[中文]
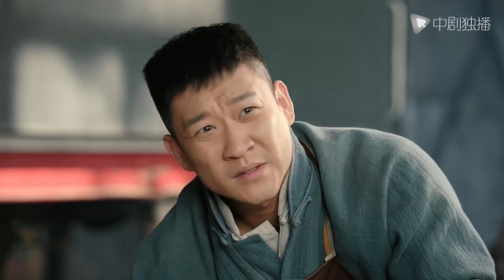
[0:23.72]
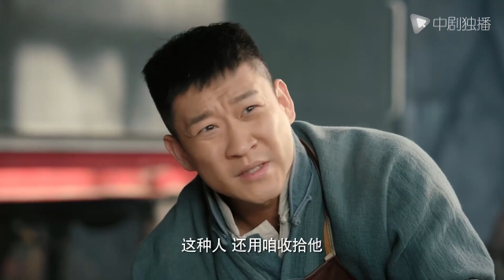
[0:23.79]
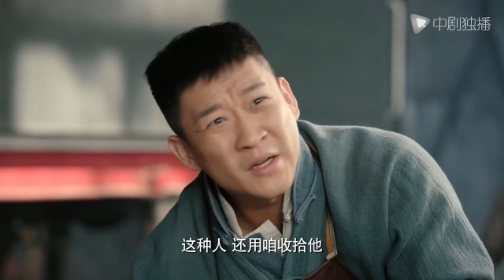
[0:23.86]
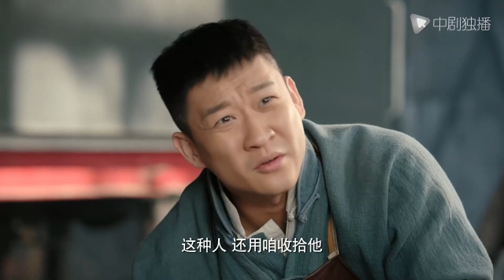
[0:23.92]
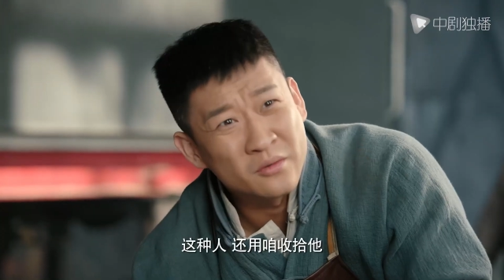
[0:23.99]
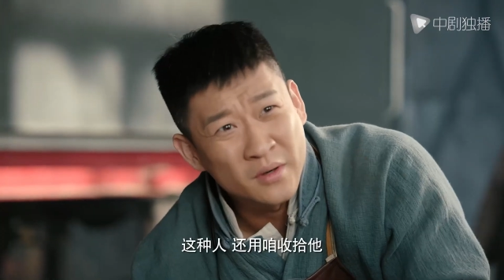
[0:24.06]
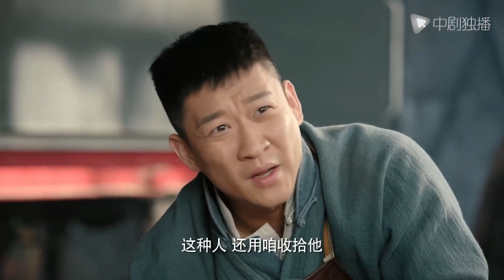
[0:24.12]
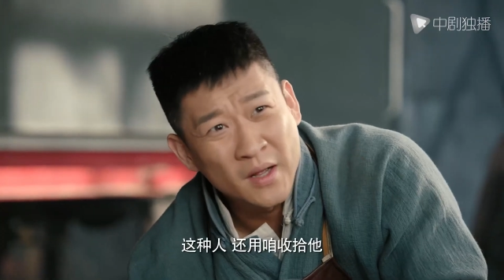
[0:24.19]

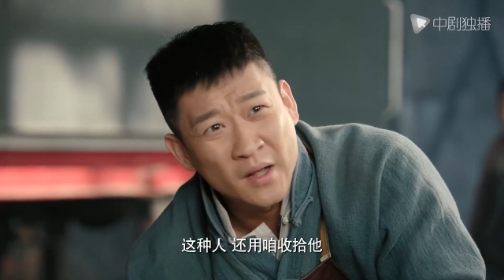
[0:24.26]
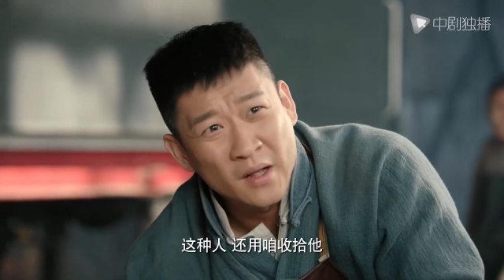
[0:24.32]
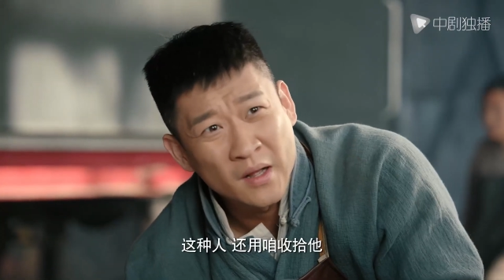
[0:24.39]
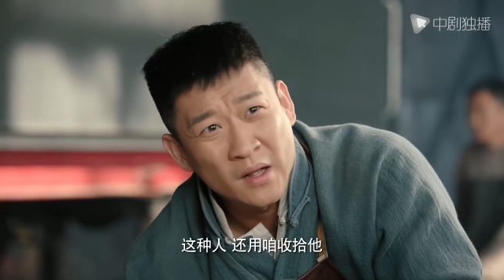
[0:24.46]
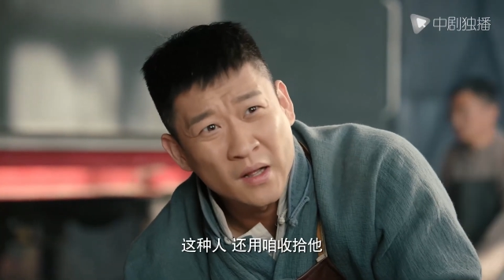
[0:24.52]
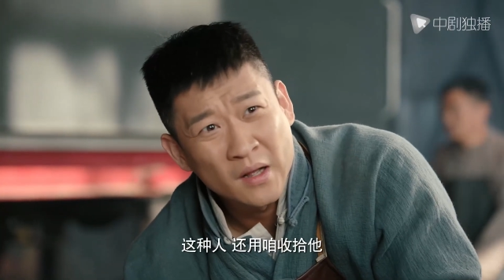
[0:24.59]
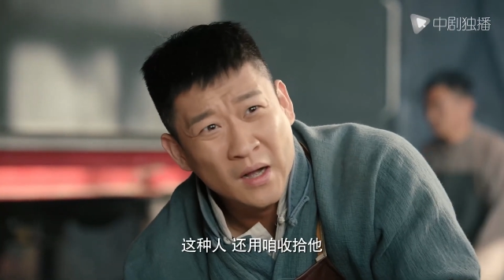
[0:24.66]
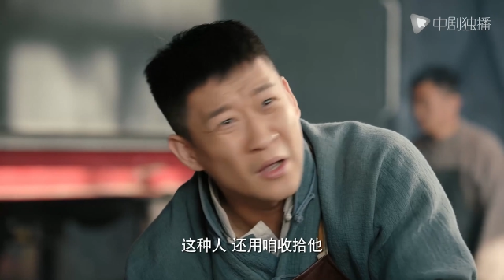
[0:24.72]
这种
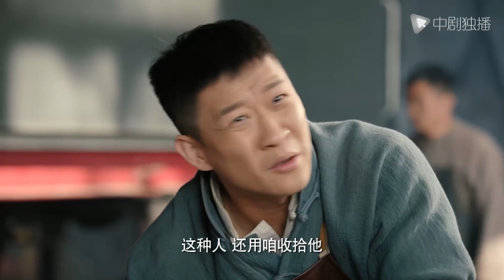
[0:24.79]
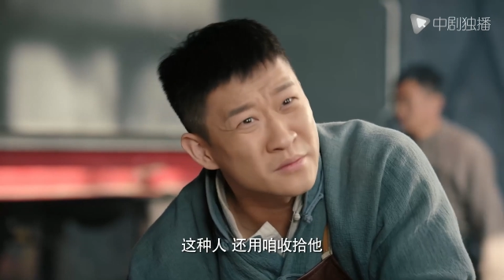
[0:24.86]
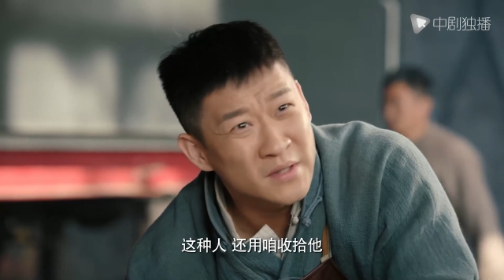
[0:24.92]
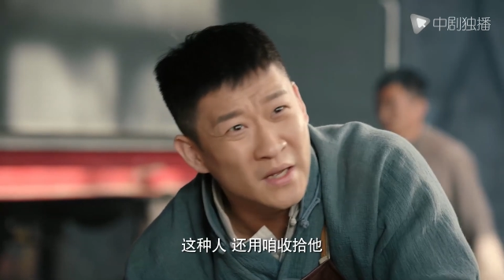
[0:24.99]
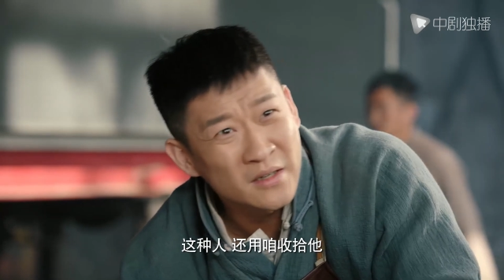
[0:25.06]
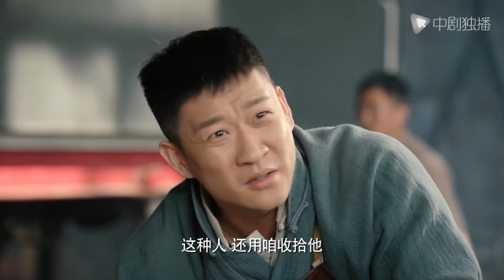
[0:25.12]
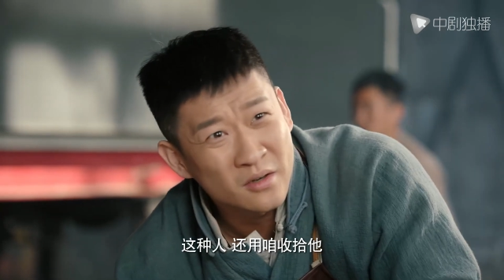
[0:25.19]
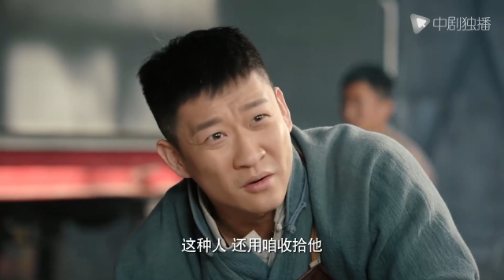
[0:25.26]
人还用
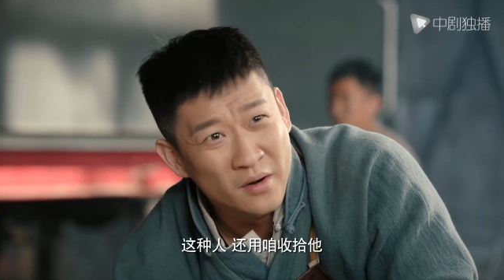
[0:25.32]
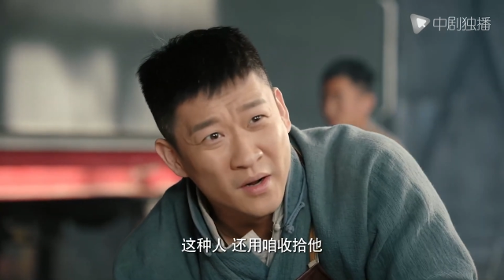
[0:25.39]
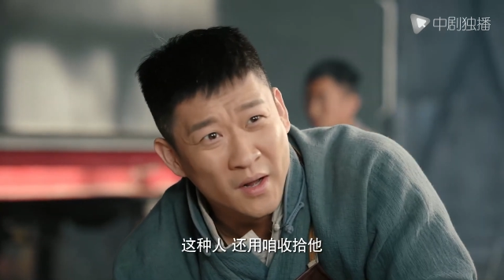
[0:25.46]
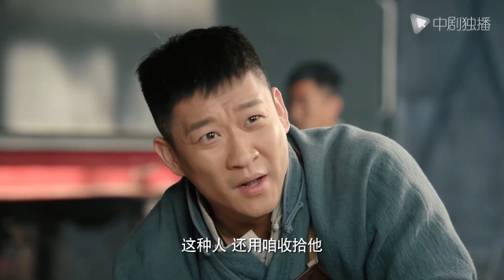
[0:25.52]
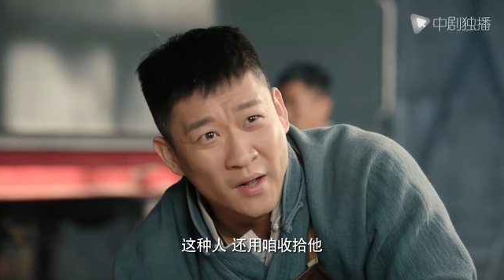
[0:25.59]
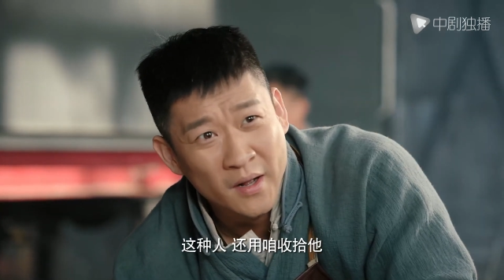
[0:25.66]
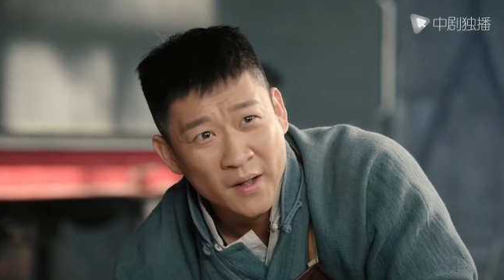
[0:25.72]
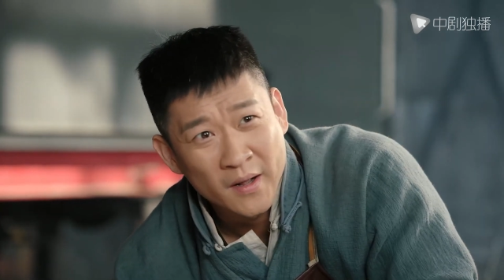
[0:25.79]
咱收拾
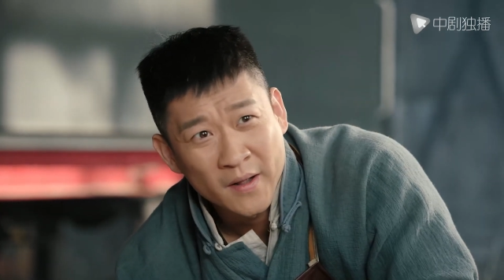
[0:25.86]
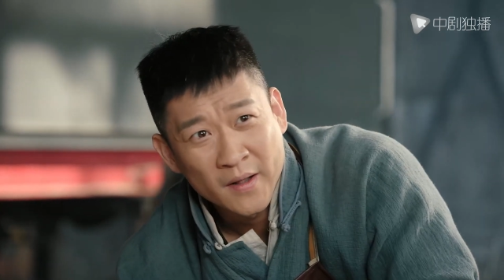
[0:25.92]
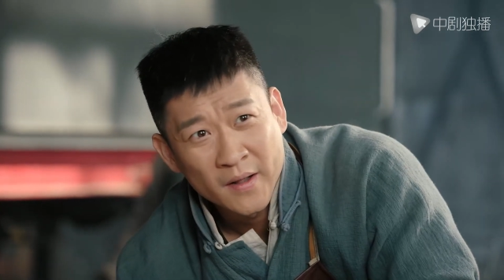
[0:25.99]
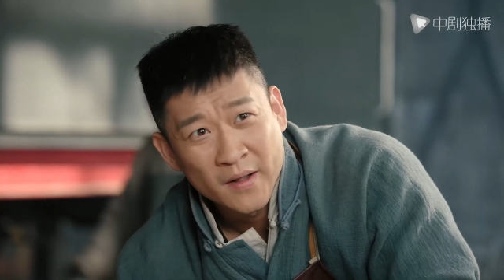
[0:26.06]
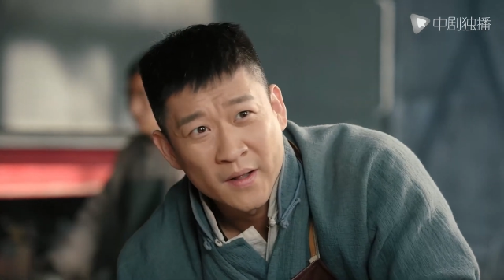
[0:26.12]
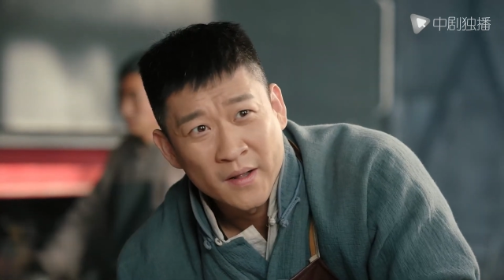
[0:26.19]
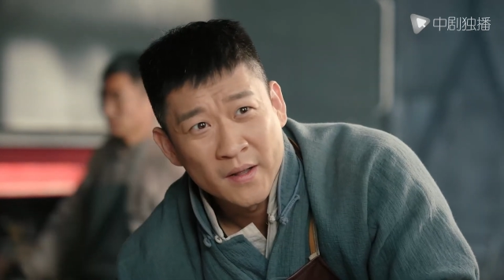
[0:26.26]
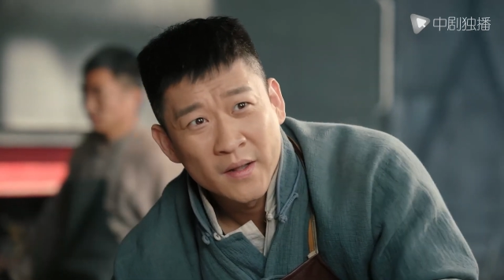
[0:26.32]

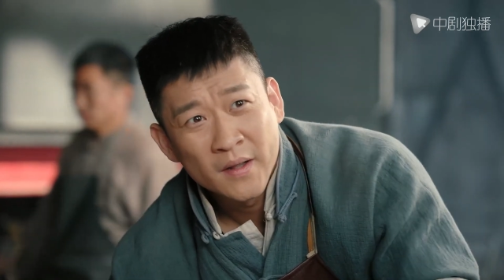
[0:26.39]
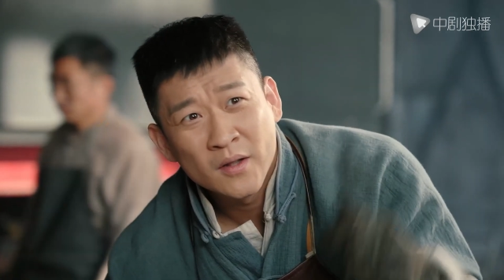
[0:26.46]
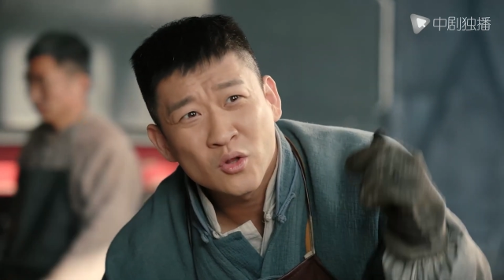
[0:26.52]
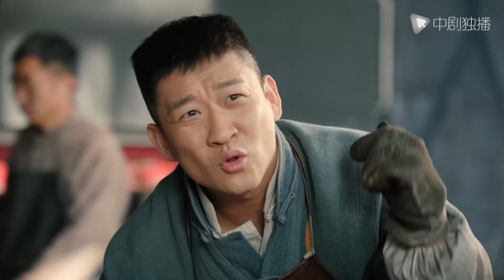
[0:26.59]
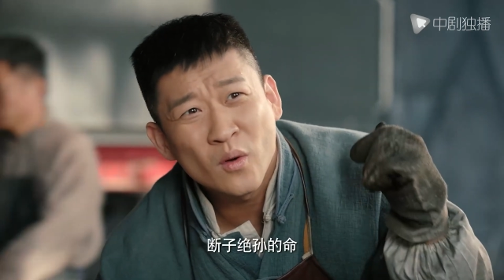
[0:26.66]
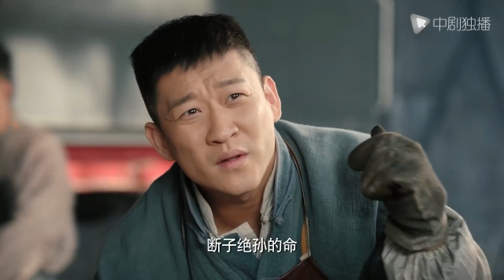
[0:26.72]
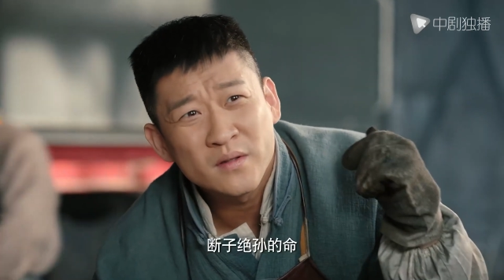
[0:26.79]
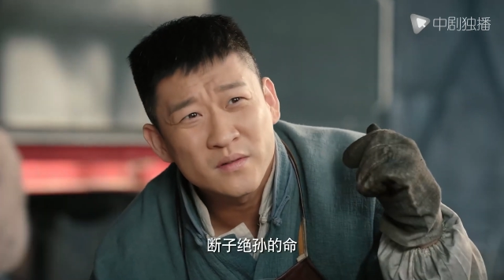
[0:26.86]
他？
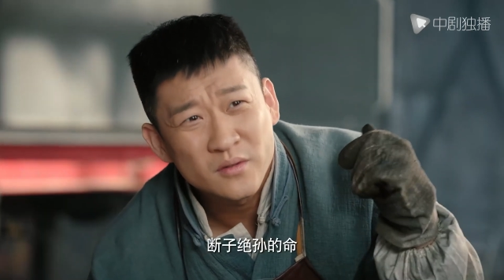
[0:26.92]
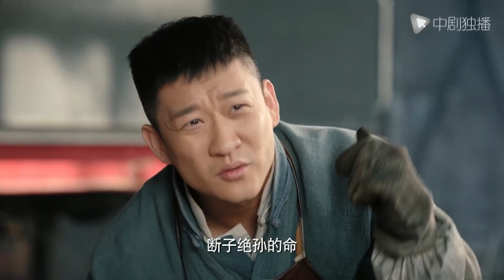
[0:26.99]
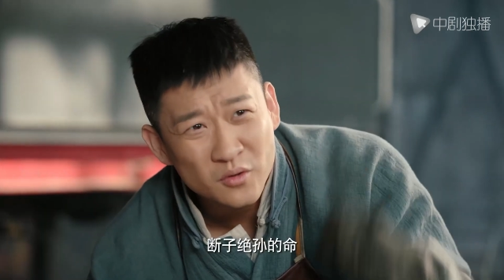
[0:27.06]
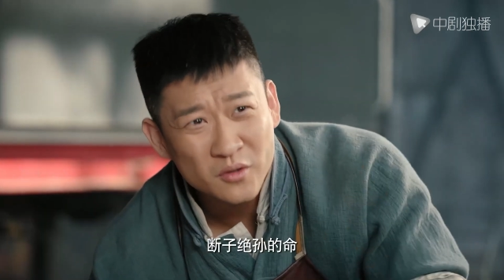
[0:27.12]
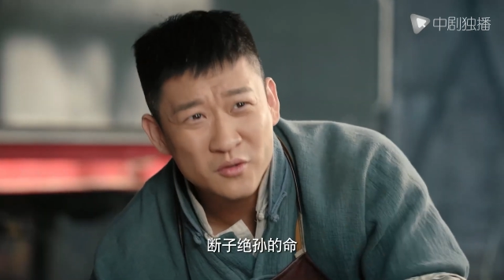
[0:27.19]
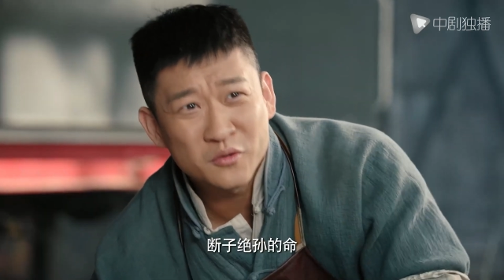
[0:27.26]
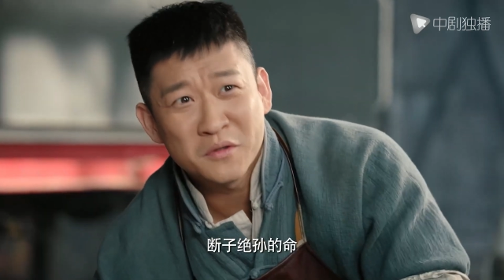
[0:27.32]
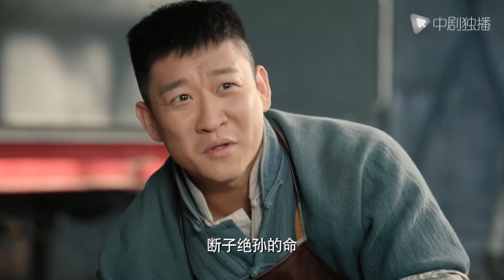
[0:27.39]
断子
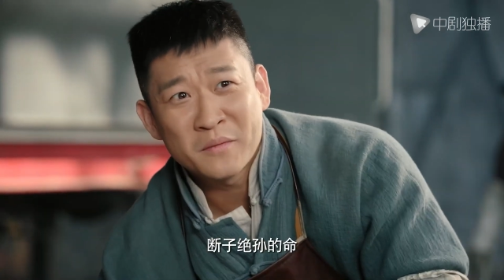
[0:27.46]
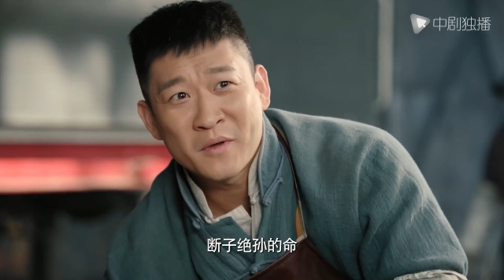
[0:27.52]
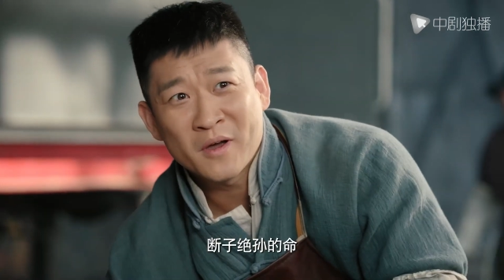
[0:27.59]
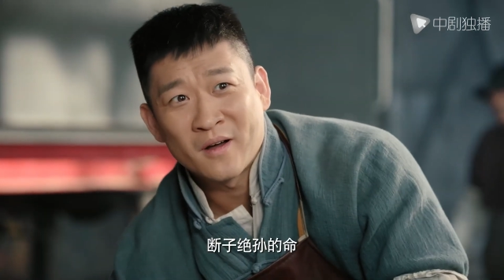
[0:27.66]
绝孙的